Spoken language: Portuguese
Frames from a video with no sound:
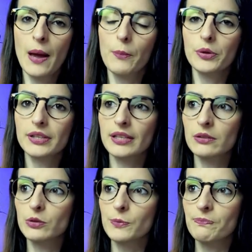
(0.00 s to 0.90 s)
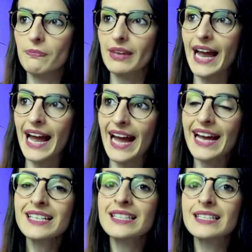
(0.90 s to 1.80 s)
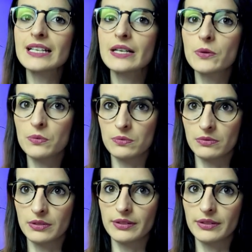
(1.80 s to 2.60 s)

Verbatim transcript: Portanto, a ação,